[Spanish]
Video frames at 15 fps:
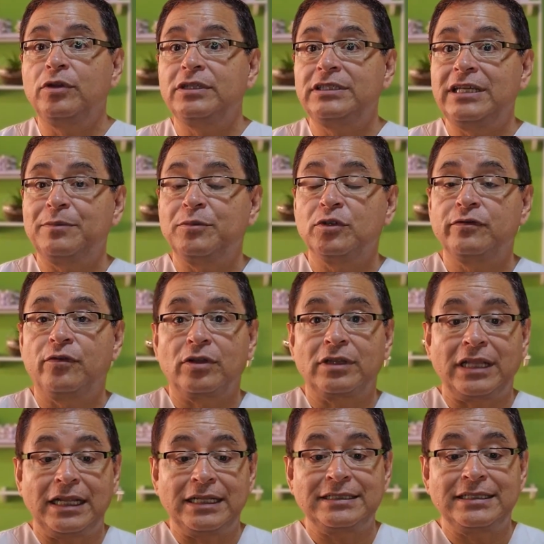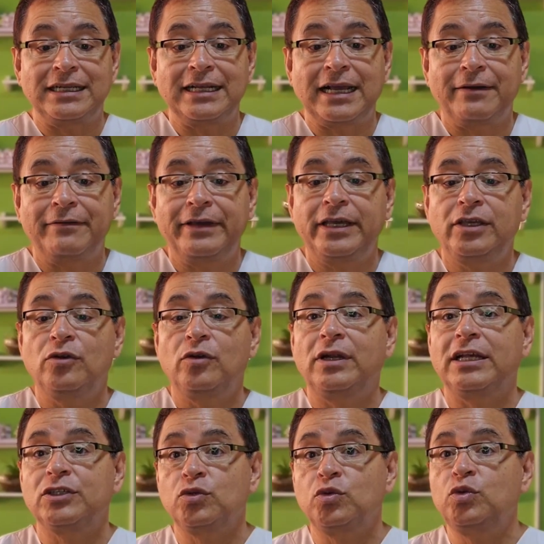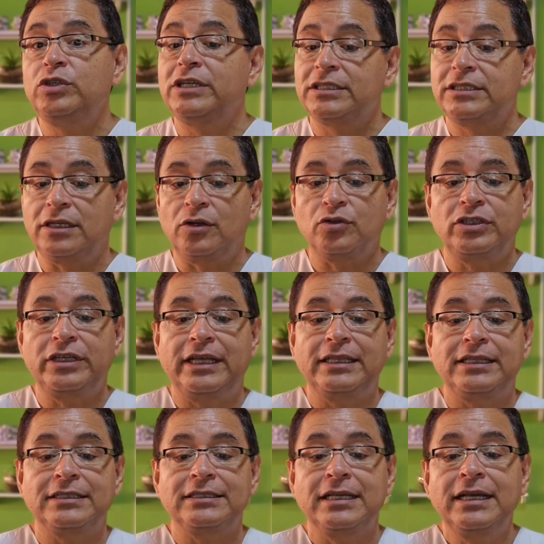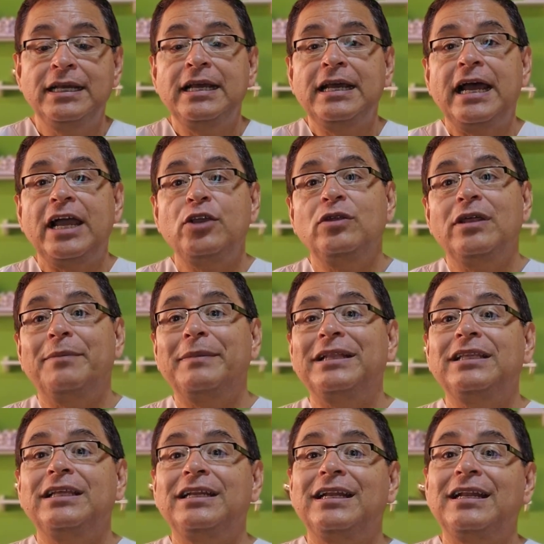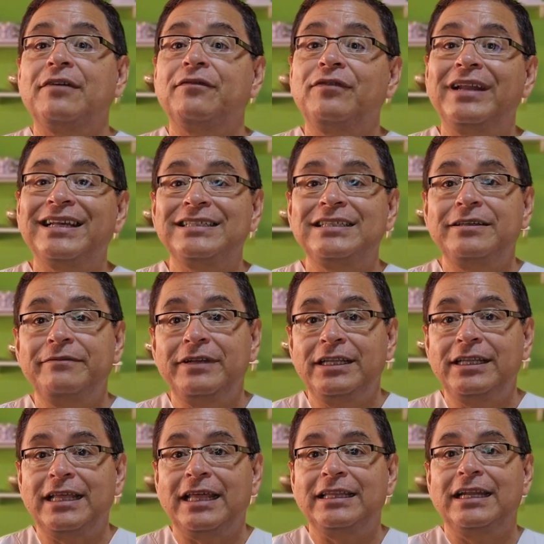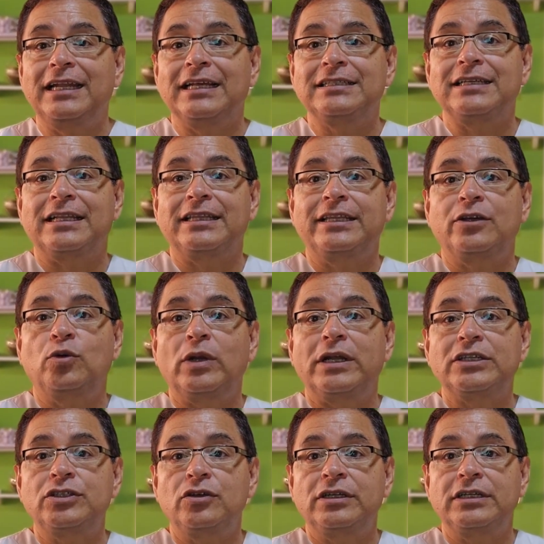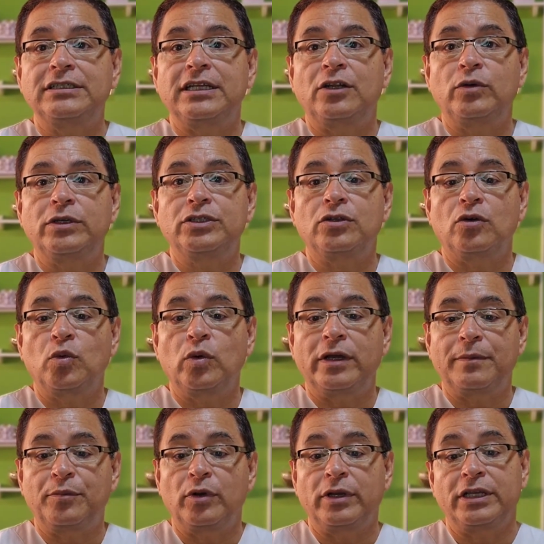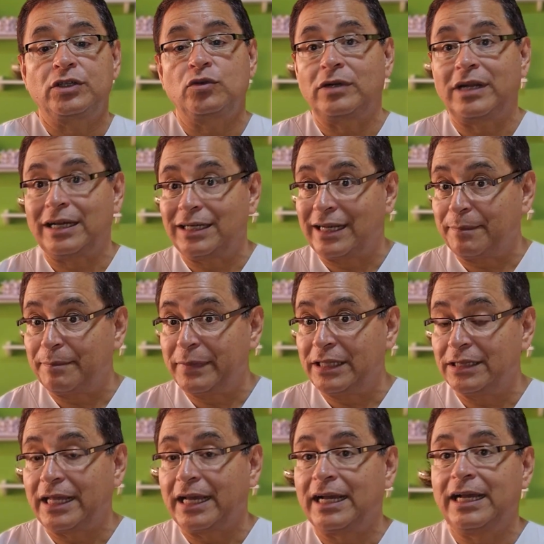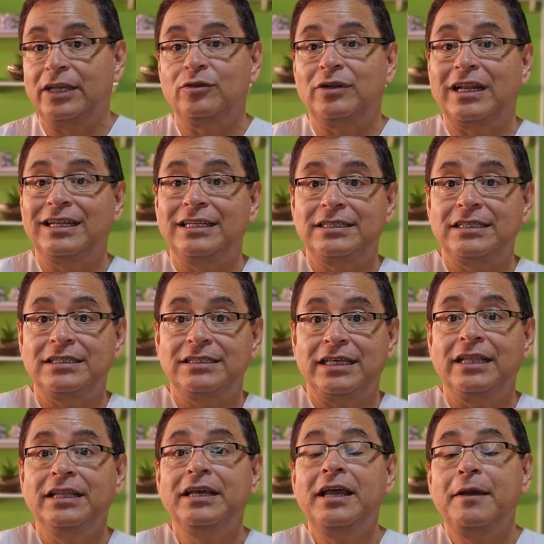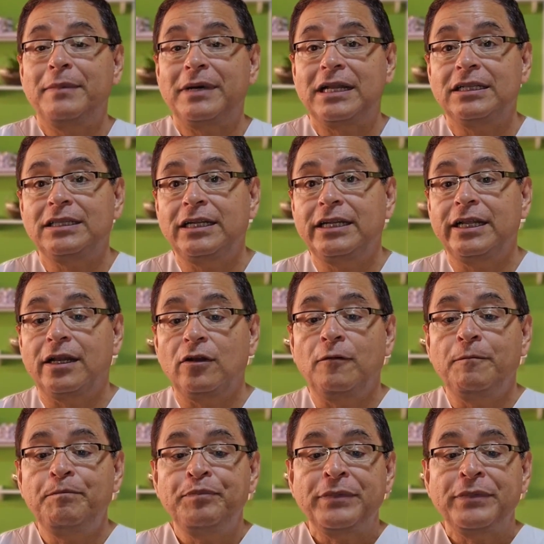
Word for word: decíamos fortalece el cabello, las uñas y los dientes, ayuda a mantener la flexibilidad de las articulaciones de nuestro cuerpo, que es una gran ventaja y una necesidad para tenerlo,